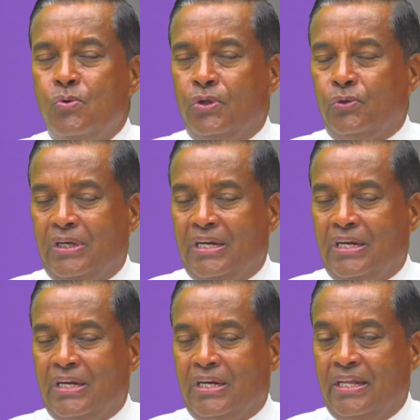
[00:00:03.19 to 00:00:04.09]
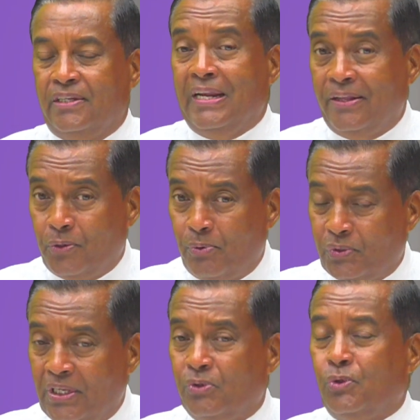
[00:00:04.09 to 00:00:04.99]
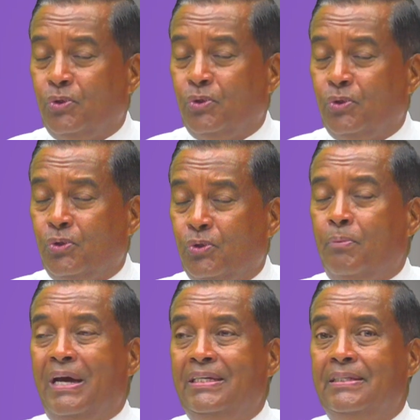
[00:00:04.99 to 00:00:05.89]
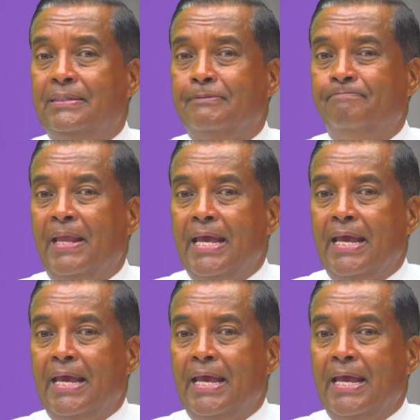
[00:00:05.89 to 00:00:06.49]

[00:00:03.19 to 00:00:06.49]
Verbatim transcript: uno de los grandes filántropos de nuestro país.